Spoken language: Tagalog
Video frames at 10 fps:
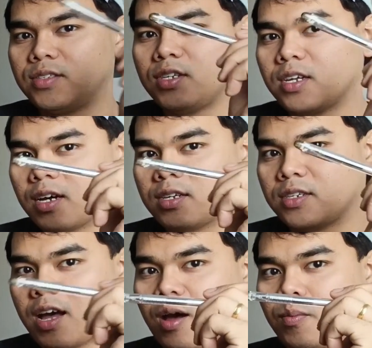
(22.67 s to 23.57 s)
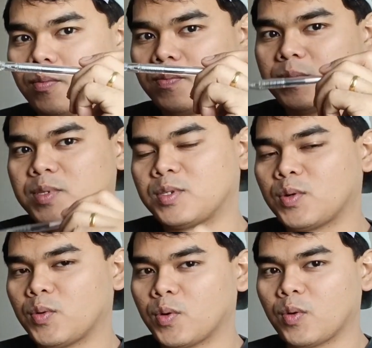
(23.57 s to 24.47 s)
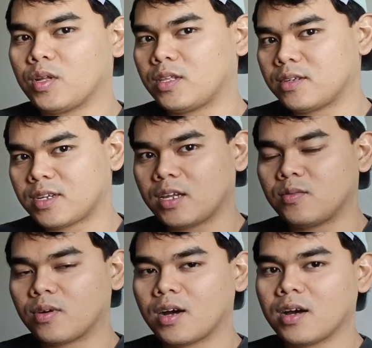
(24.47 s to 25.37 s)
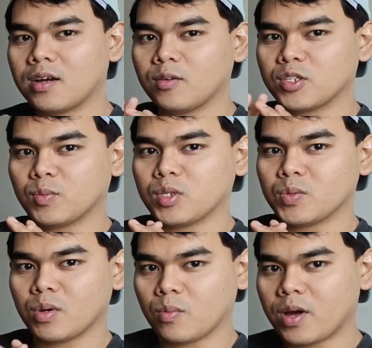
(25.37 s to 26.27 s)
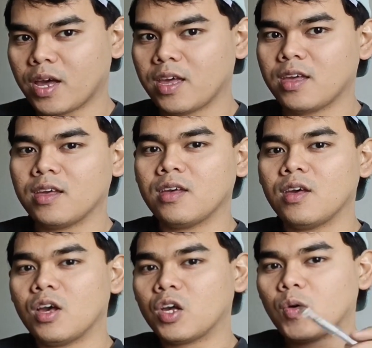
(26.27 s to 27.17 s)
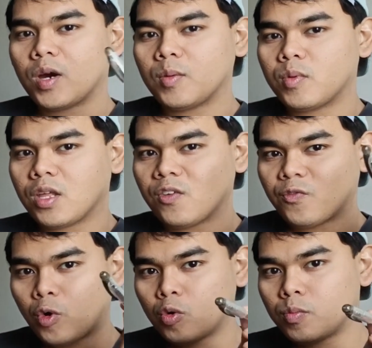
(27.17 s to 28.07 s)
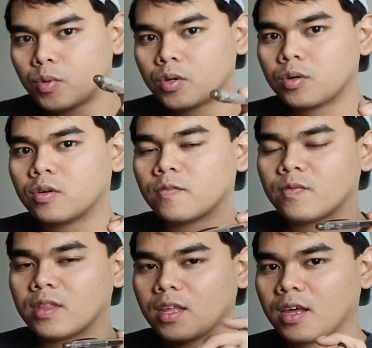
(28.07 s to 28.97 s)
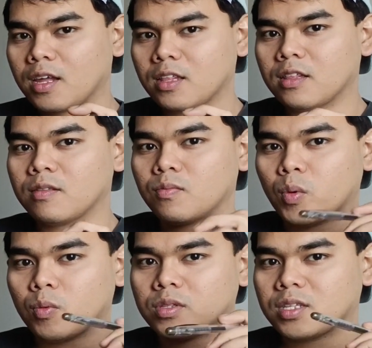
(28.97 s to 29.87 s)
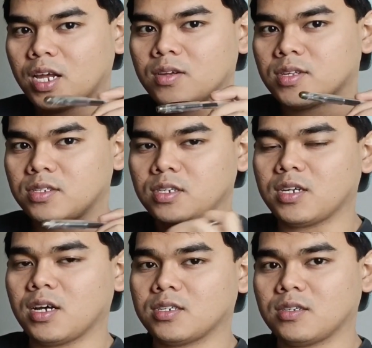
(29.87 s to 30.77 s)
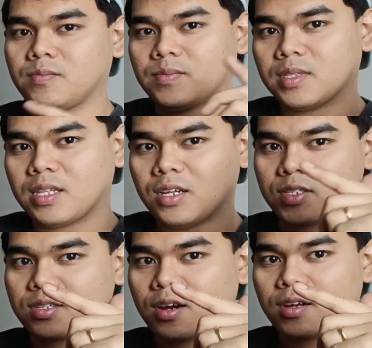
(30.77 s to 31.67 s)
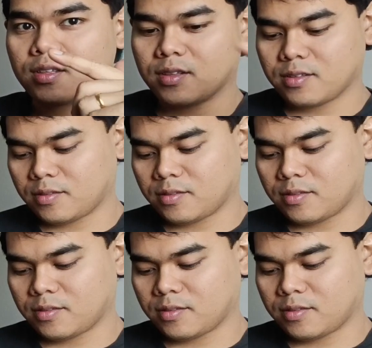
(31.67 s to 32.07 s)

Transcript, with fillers: GCash app. So kung interesado ka, gusto mong sumabay, kuhanin mo na yung phone mo and pumunta tayo sa Gcash. Let's start.